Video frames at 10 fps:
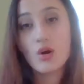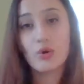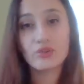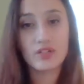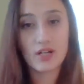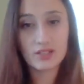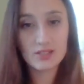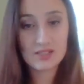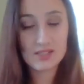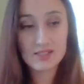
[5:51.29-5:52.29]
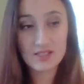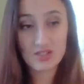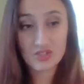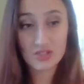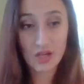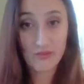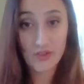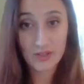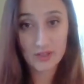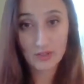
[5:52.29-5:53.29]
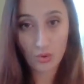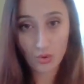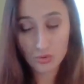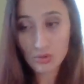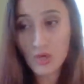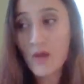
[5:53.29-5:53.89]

Onları alırsanız sizin için daha faydalı olur.